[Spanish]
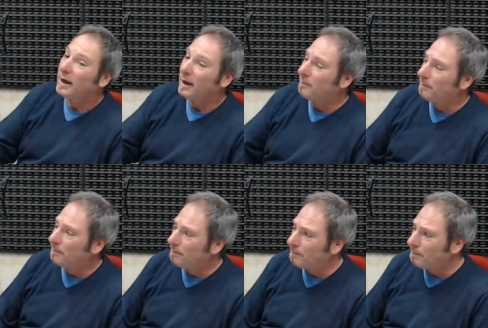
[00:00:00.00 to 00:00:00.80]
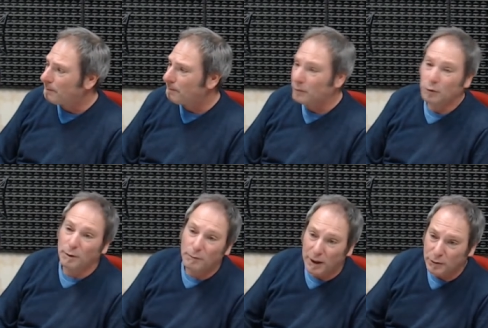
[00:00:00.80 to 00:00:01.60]
Em, mm,
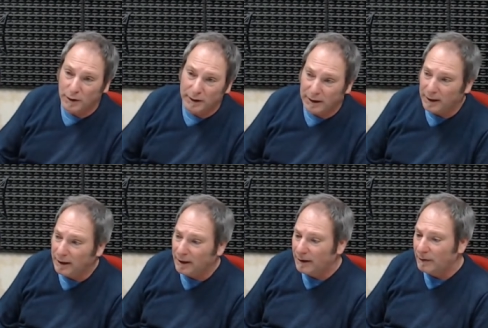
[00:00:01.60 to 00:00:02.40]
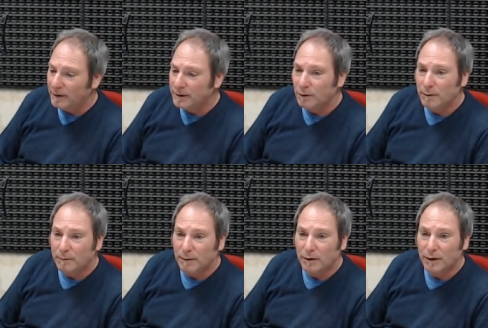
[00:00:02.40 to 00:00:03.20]
tuvimos la suerte de, haber sido
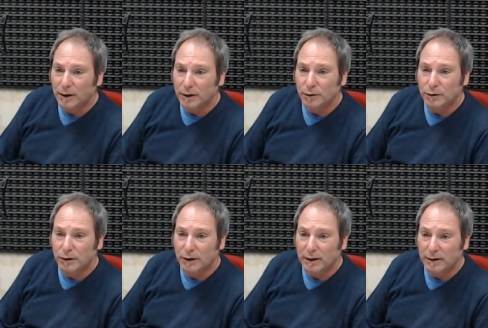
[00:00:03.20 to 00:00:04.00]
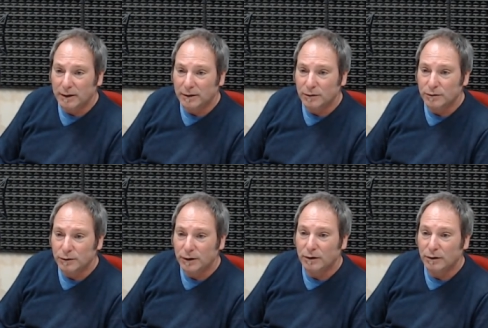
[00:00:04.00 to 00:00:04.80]
premiados en Houston, en Estados
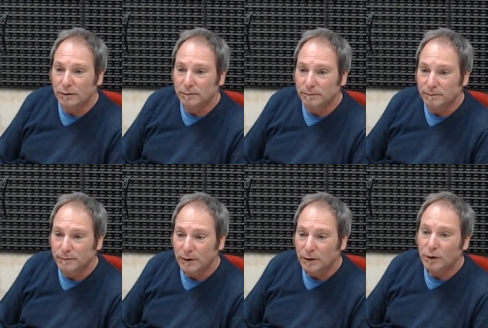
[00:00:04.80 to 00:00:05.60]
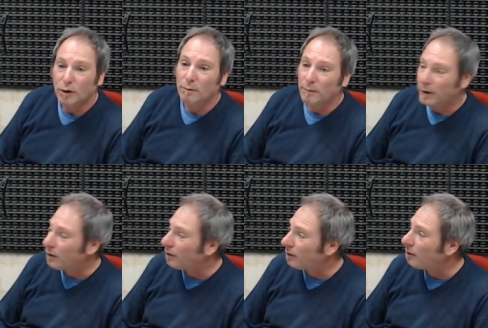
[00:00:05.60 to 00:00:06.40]
Unidos, con, como
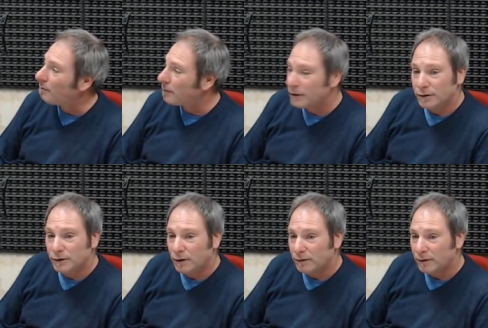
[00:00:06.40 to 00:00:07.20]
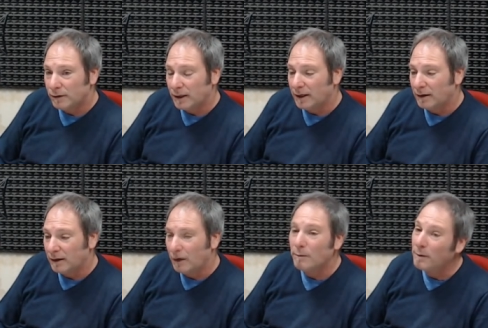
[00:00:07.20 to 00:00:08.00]
mejor composición en,
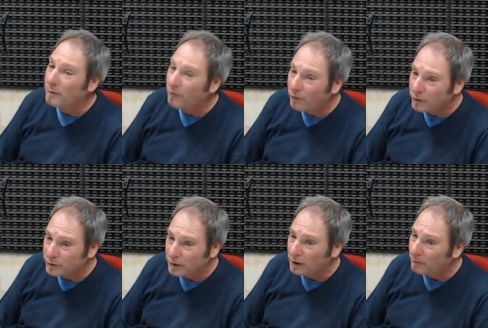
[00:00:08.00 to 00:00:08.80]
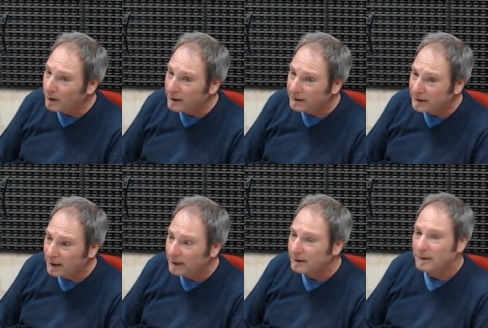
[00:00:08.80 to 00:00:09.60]
en los premios Fox del
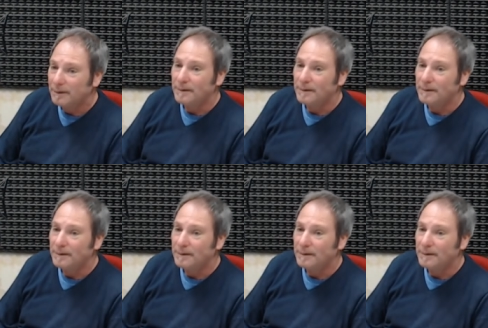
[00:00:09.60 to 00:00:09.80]
2016.